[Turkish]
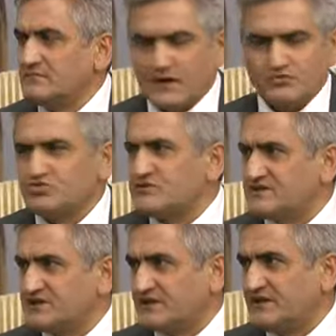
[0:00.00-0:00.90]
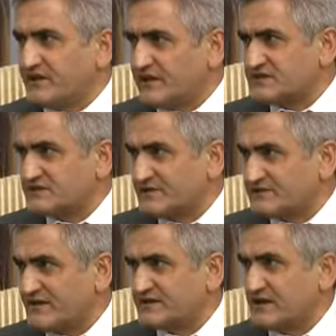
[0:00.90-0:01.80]
yani yüzlerce klinik
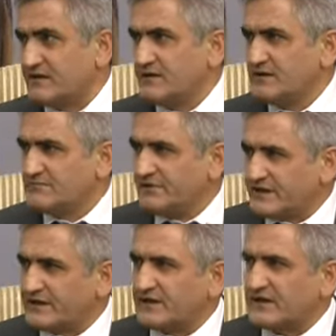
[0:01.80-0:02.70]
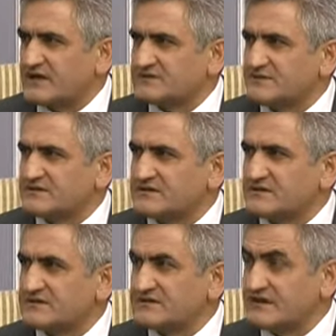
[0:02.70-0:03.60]
araştırması var da bir klinik
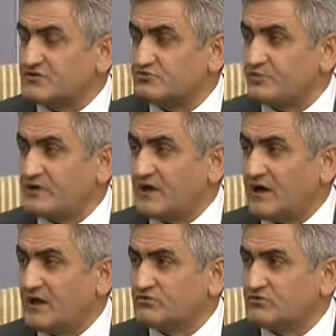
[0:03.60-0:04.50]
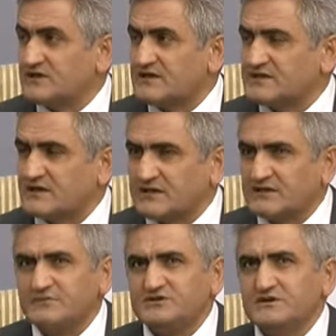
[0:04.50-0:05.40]
araştırmasını 8600 hasta
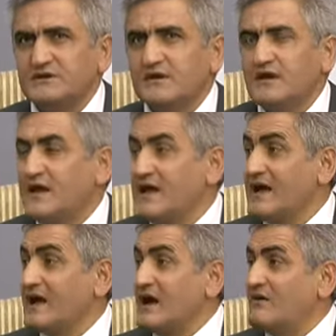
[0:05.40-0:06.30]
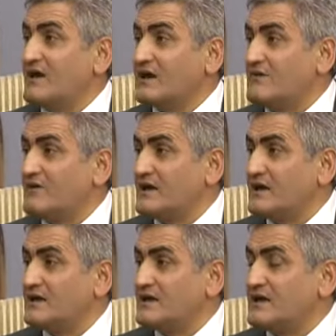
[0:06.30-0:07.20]
katılmış. Kava kava
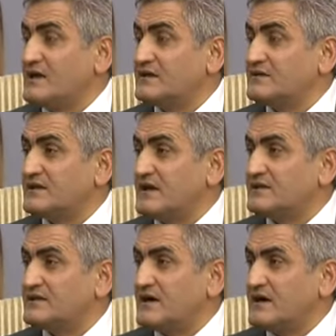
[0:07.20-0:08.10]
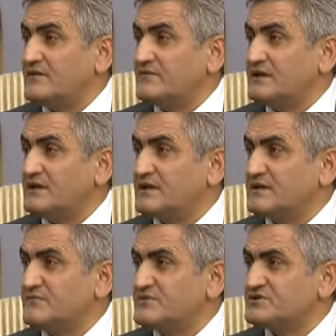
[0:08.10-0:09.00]
ile tedavi
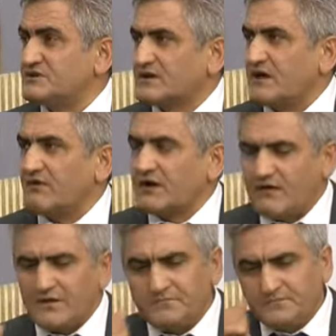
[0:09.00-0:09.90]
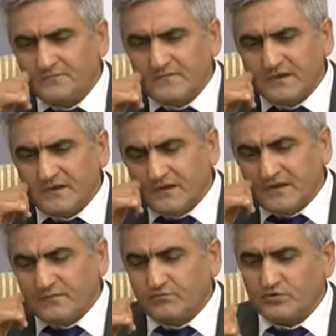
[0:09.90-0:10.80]
edilmiştir. Kava kava. kava kava.
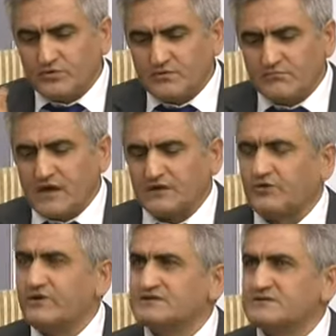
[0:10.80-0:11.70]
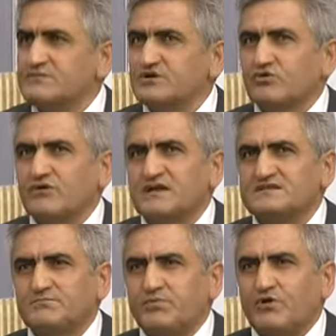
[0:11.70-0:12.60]
Bu Makronezin,
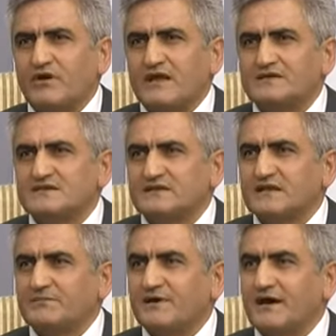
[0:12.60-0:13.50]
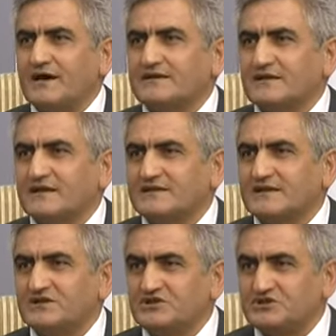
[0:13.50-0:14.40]
Mikronezin, Polonezya gibi adalarda
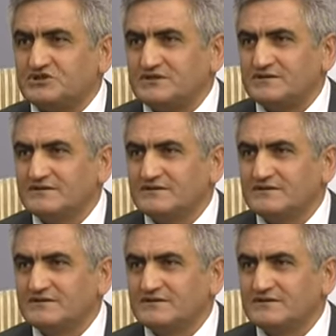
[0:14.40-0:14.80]
yetişip